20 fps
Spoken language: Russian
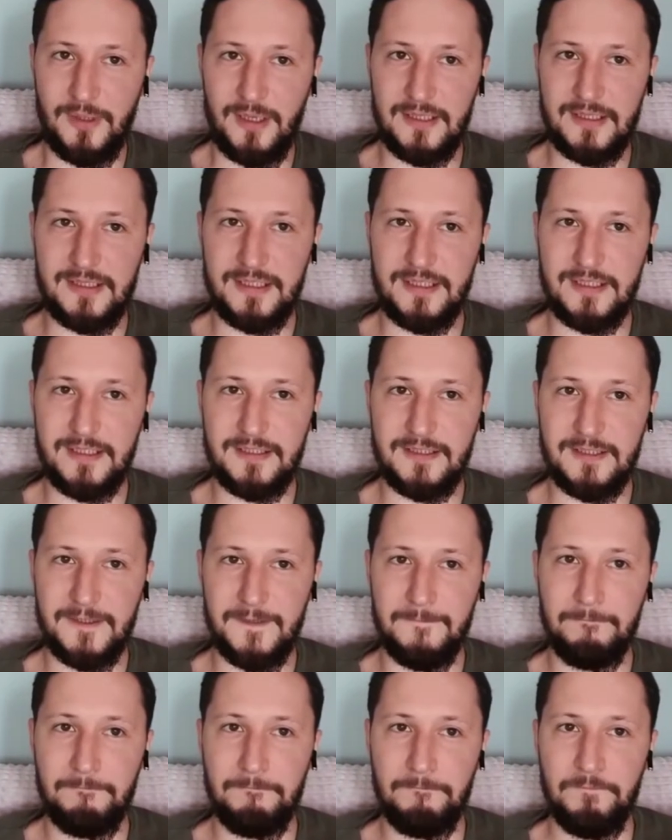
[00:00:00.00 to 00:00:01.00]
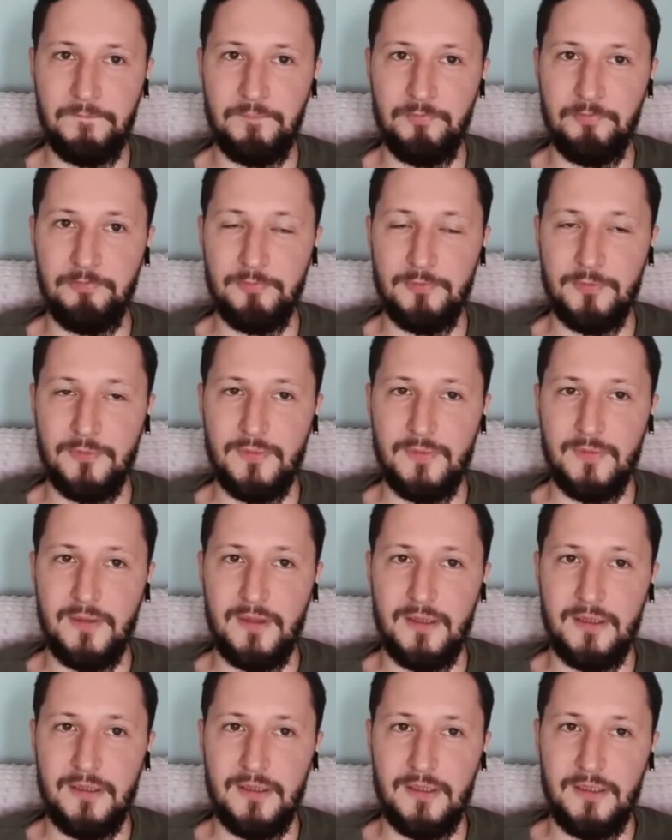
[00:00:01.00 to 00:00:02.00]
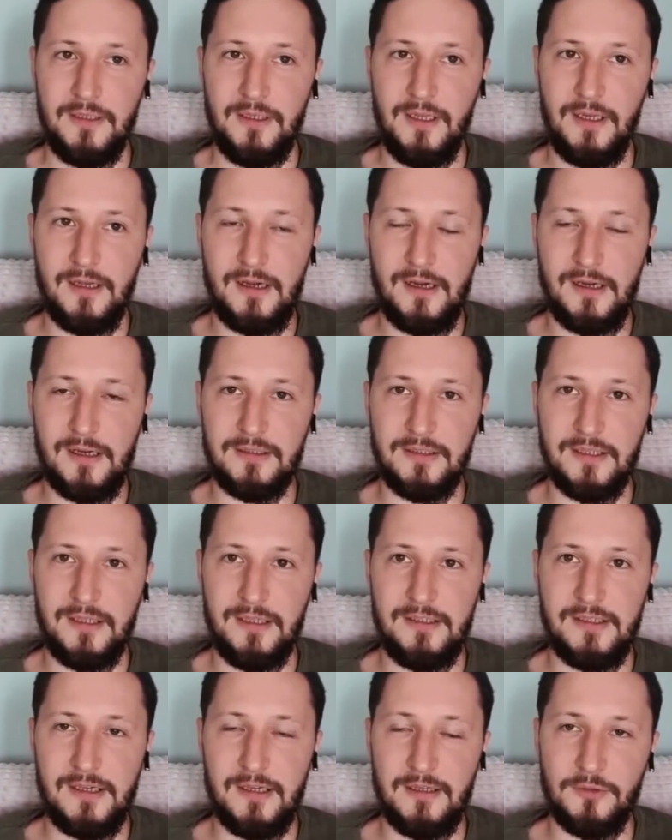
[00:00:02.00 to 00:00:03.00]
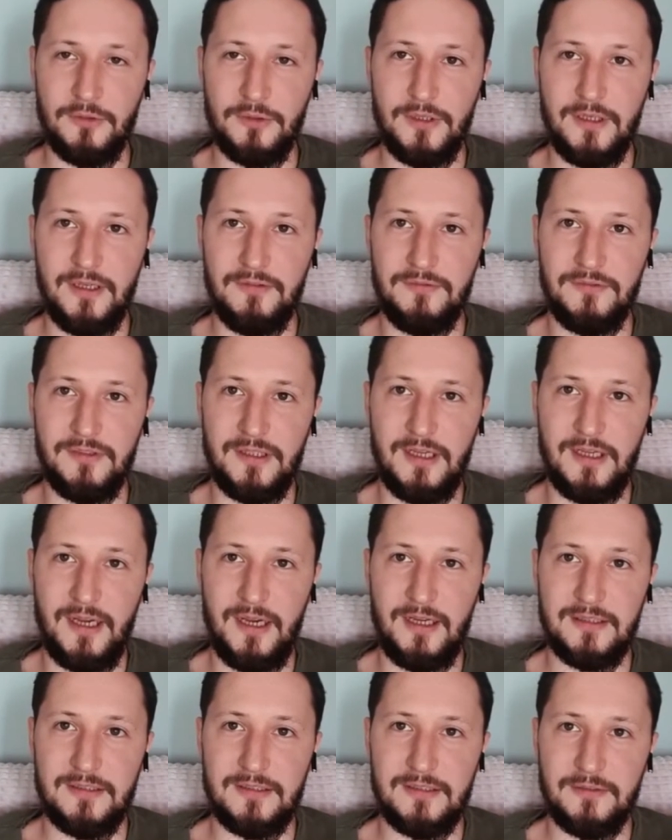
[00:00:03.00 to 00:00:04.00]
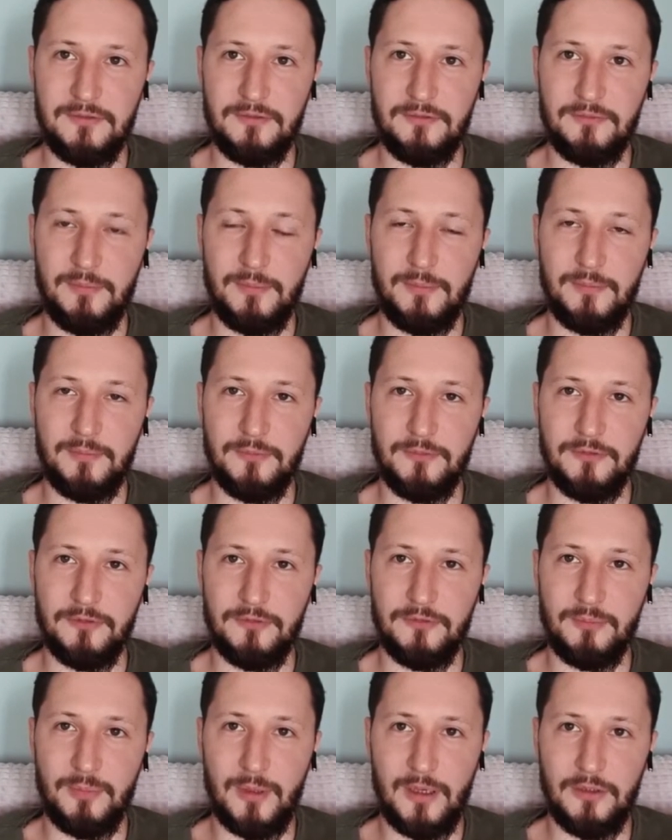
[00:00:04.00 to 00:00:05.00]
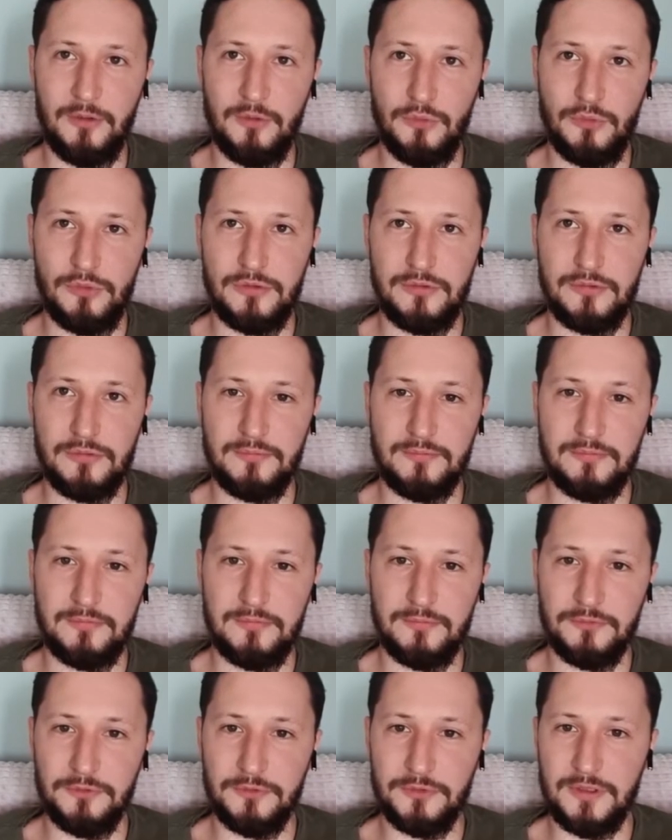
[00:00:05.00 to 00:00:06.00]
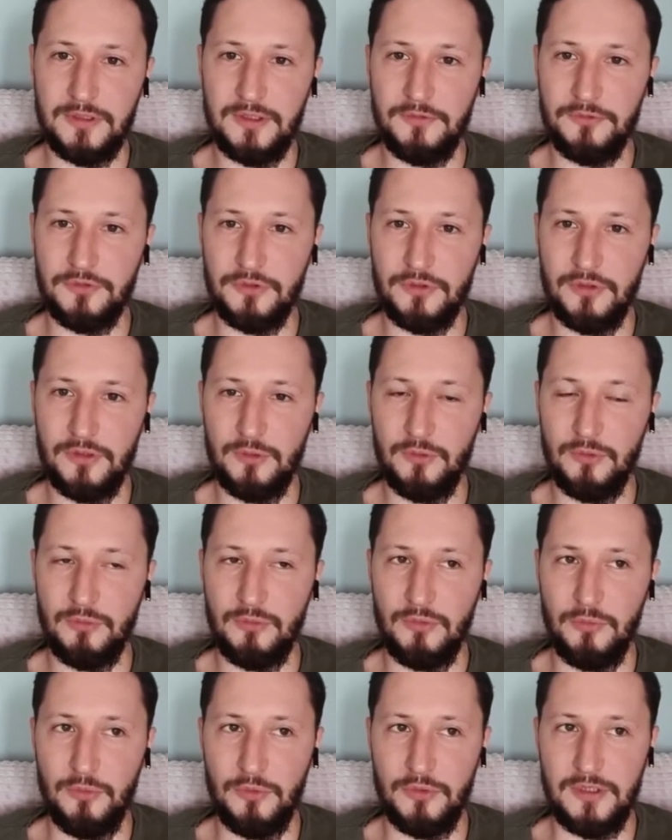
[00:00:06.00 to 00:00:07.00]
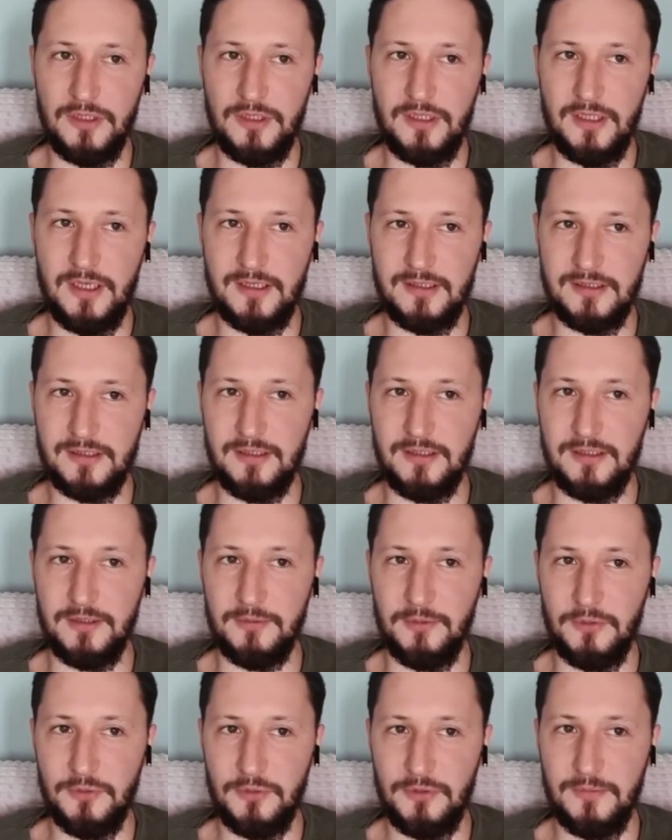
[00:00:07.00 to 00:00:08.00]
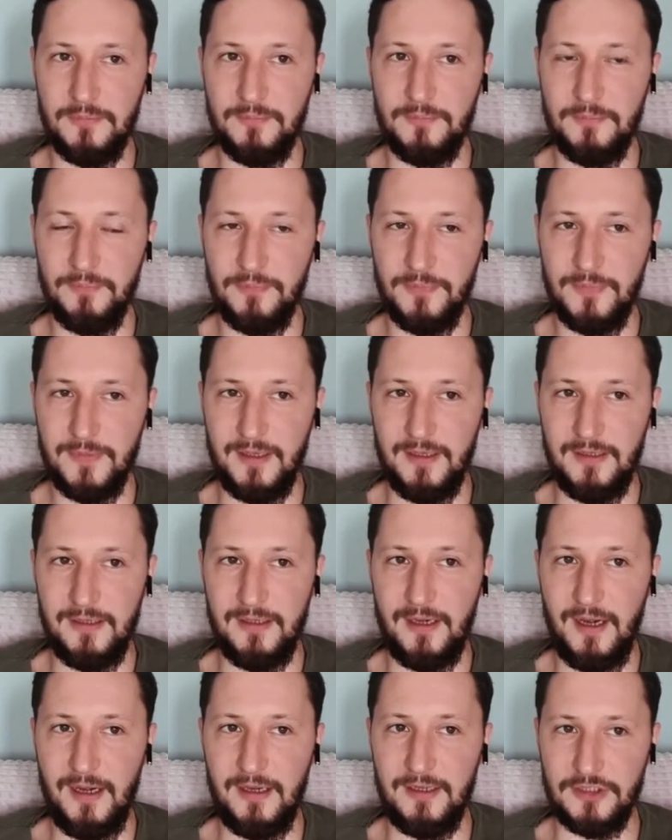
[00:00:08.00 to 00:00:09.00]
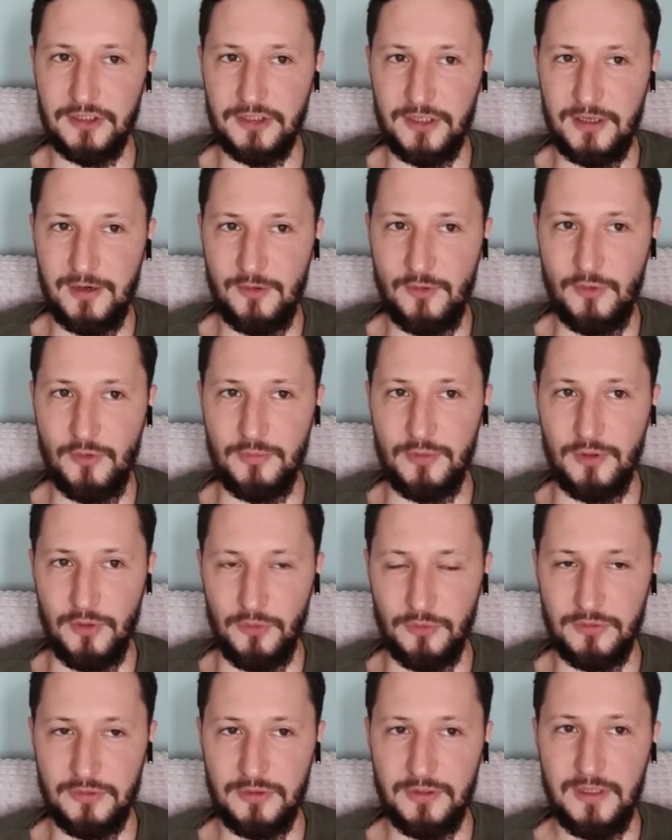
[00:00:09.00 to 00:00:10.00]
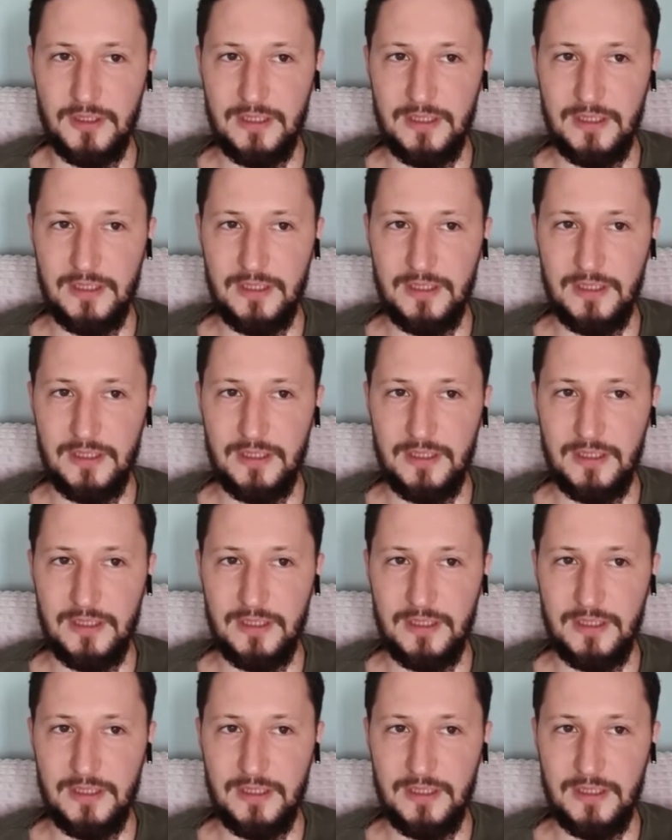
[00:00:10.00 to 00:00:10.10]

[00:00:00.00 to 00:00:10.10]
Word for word: процессы, или как эта идеология внедряется в продукт, вот это все, я думаю, будет интересно этим людям. Они реально широко берут.